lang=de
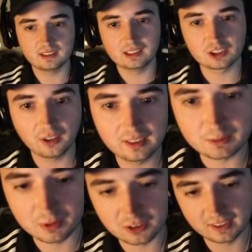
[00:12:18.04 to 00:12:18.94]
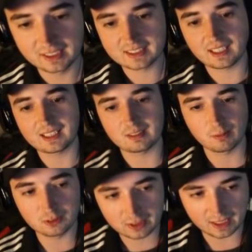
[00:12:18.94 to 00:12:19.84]
die Säule, ich bin so links, rechts, hat
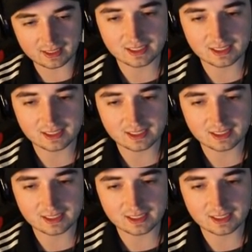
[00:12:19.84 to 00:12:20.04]
immer so ganz